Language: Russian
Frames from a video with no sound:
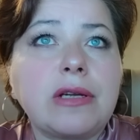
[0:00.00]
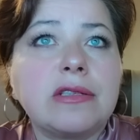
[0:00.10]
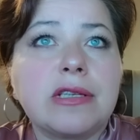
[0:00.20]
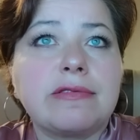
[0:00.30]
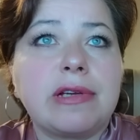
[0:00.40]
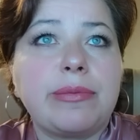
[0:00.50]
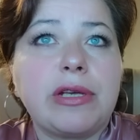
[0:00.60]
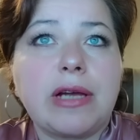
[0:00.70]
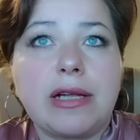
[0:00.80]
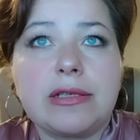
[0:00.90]
со своими
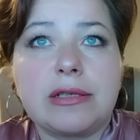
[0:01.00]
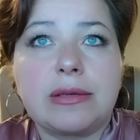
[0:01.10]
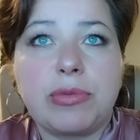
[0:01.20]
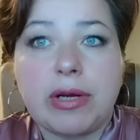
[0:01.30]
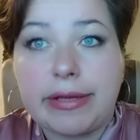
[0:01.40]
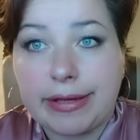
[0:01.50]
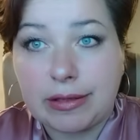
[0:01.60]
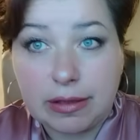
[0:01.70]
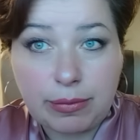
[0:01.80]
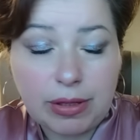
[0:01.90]
ядерными
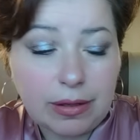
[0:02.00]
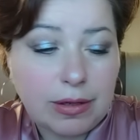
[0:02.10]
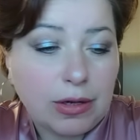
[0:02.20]
ракетами.